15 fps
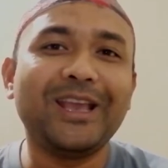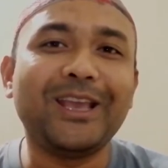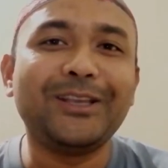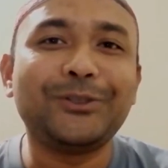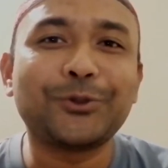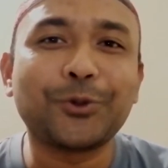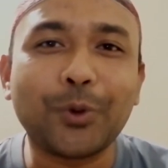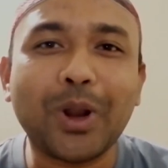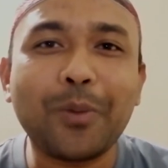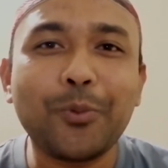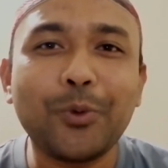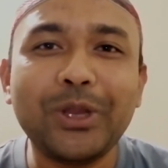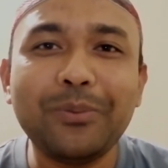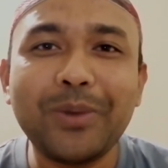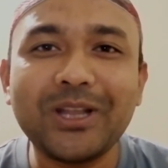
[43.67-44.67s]
এই
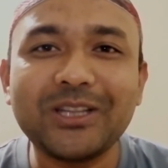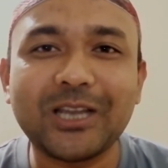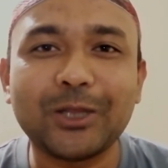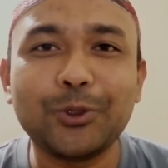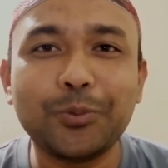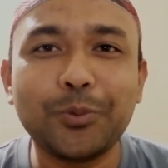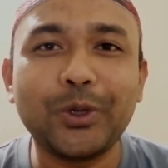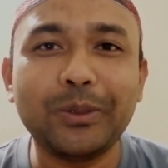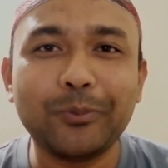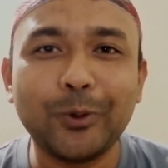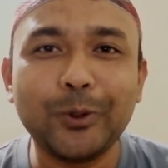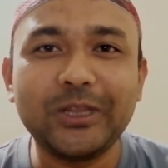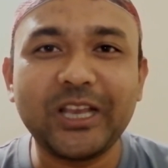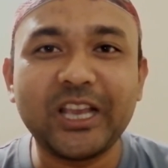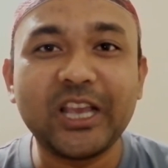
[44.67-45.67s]
সোনামণি বা জাদুমণি
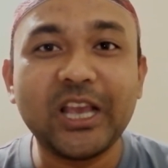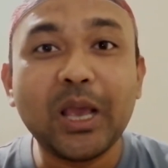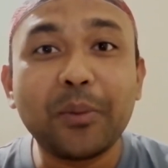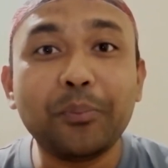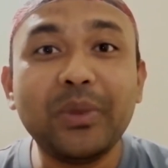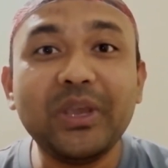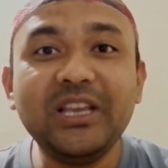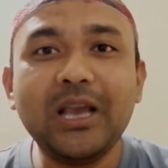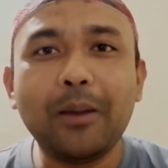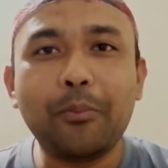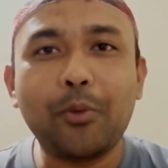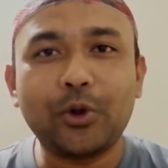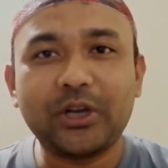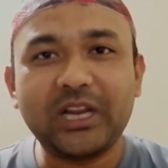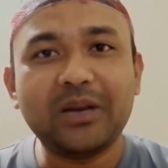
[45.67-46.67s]
বলতে
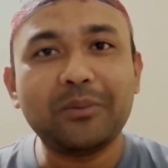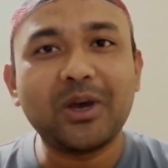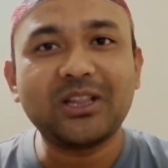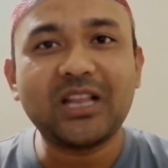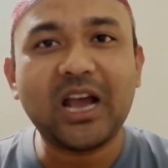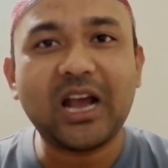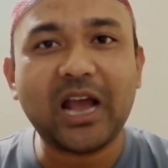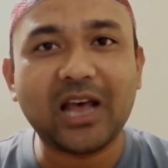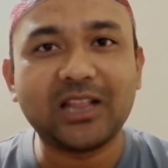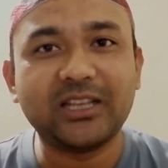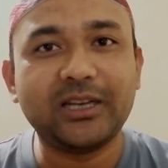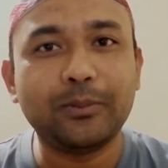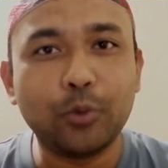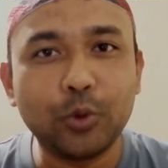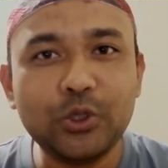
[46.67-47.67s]
বিজ্ঞাপন নির্মাতা
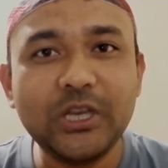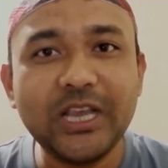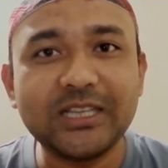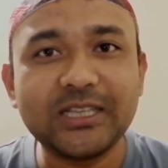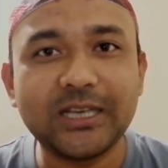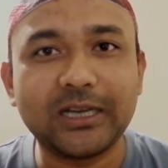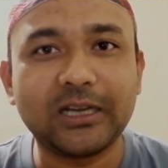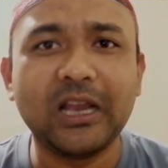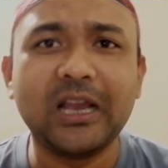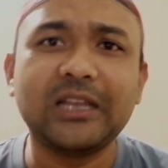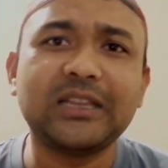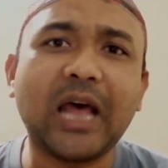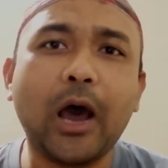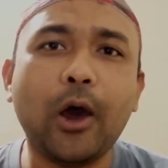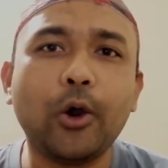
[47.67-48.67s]
কাদের বুঝিয়েছেন
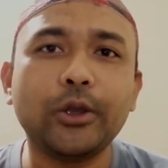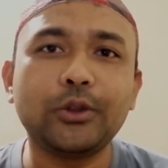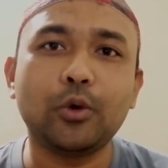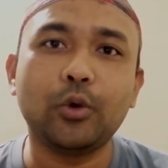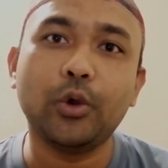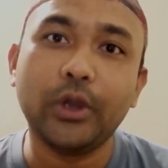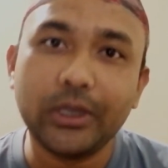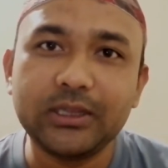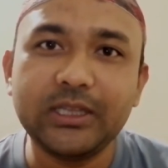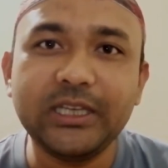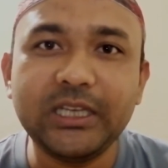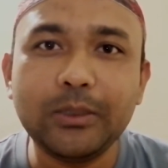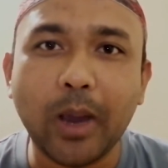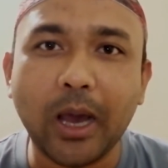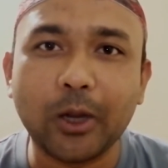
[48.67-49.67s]
তা হয়তো
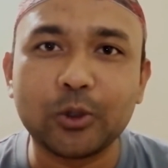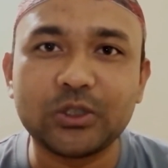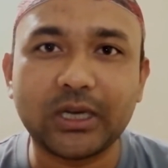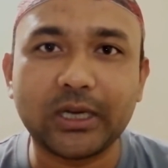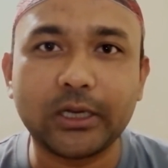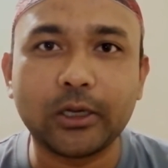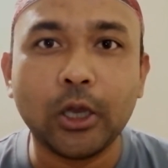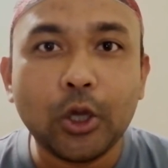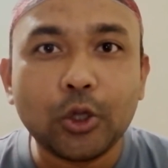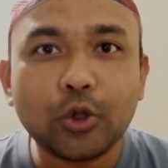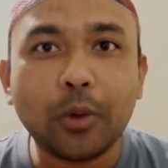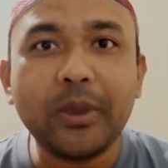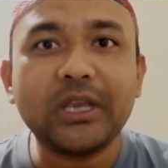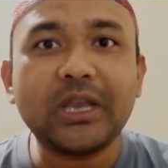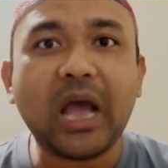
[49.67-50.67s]
তিনি ভালো জানেন
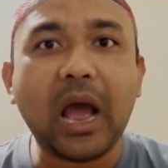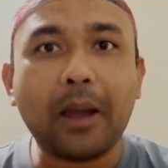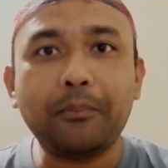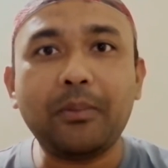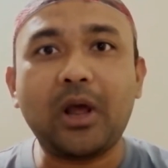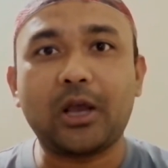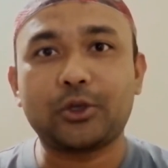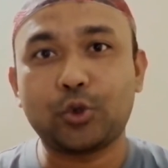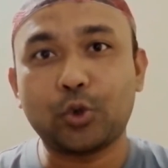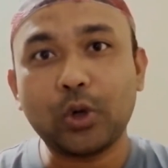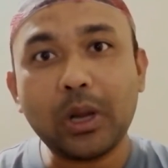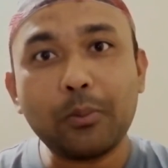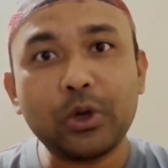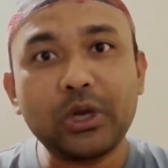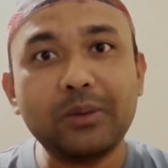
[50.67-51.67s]
তবে আমরা
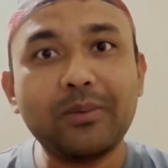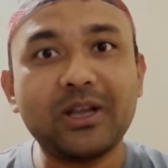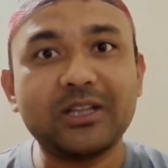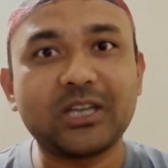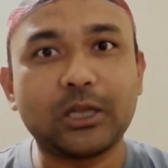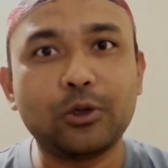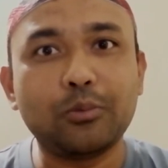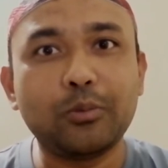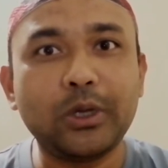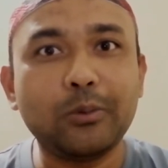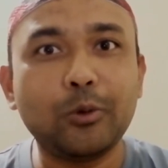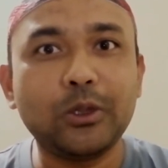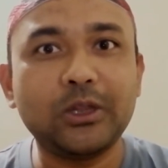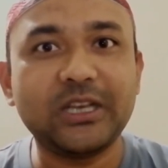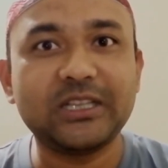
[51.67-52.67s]
সোনামণি বা জাদুমণি
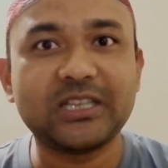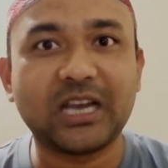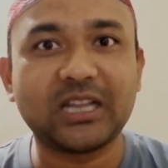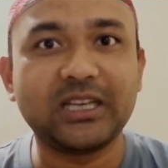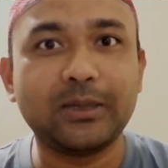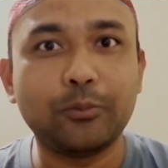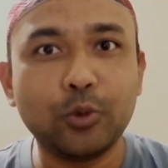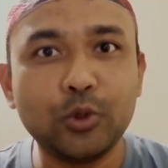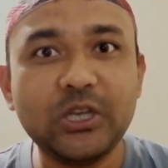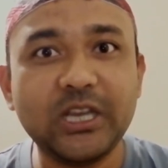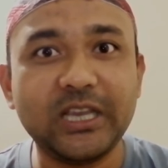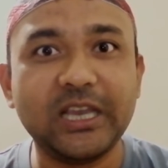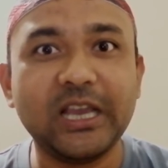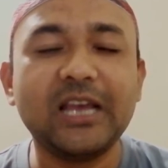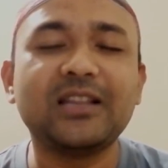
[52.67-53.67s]
বলতে যাদের বুঝি
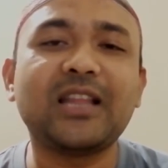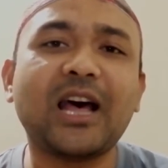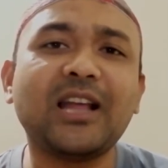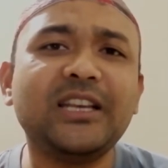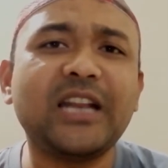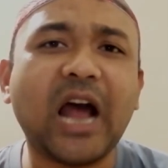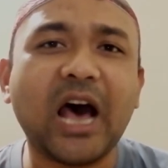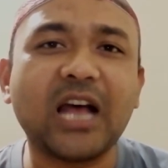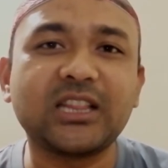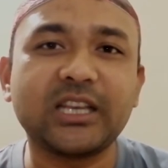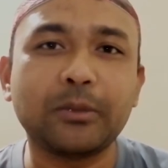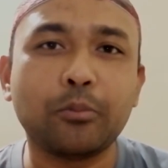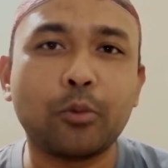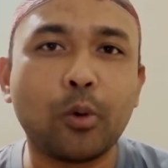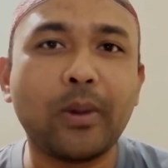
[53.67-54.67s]
তাদের হাতে
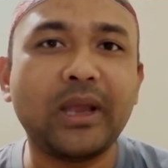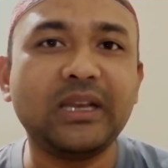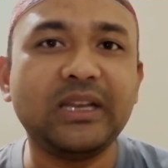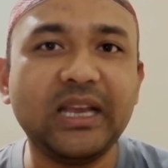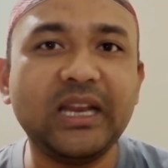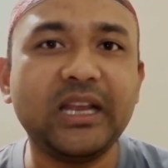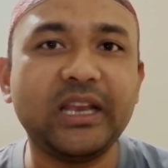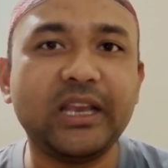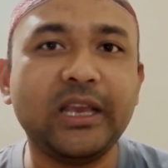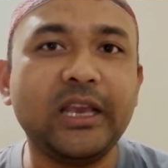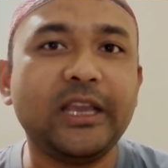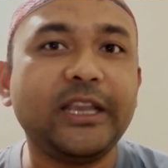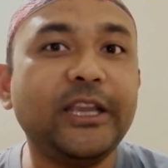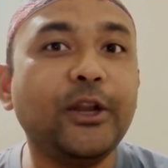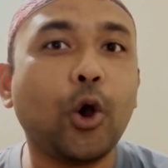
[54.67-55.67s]
মোবাইল গেলে
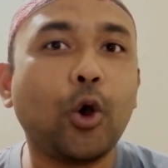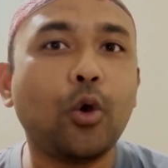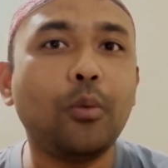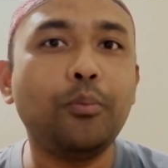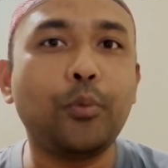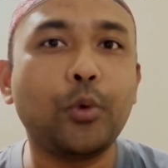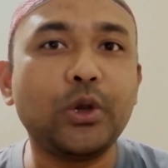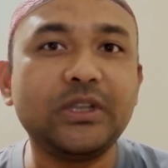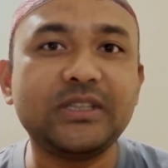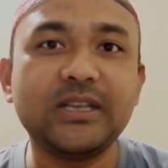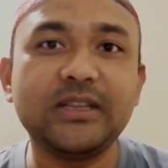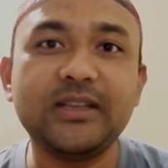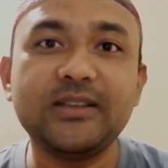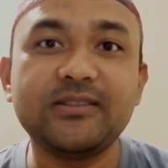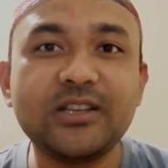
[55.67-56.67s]
কীরকম
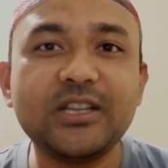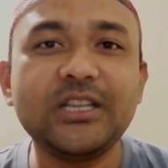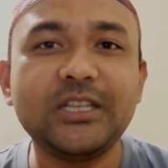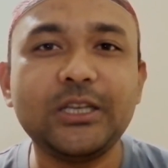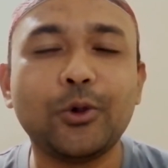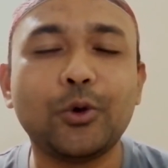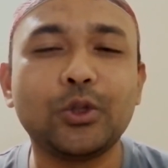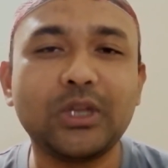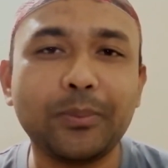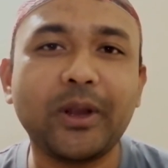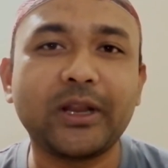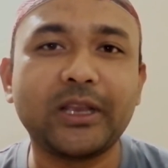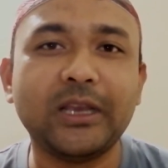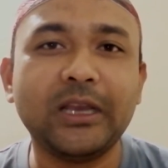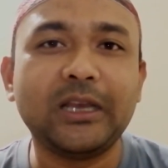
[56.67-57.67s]
পরিস্থিতি সৃষ্টি হতে
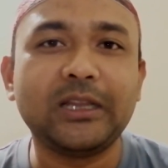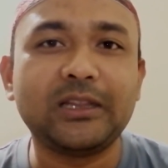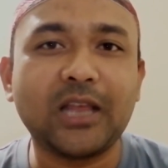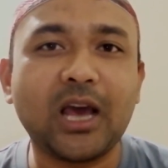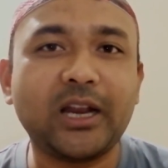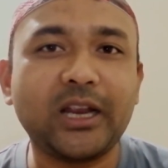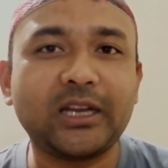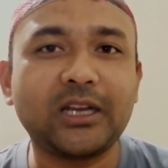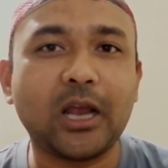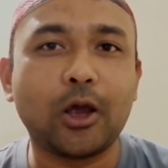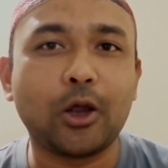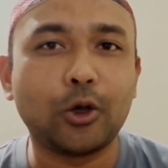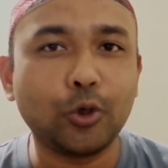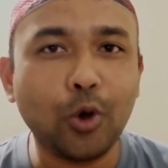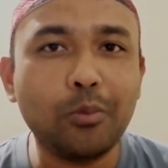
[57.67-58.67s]
পারে তার একটা
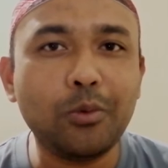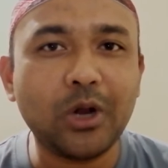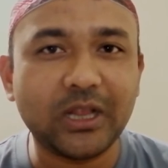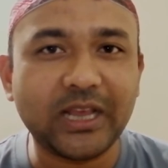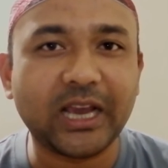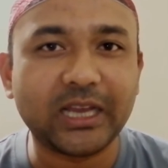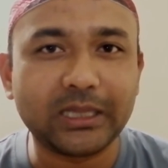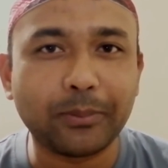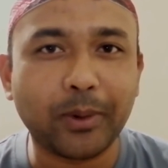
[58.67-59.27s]
নমুনা দেখাতে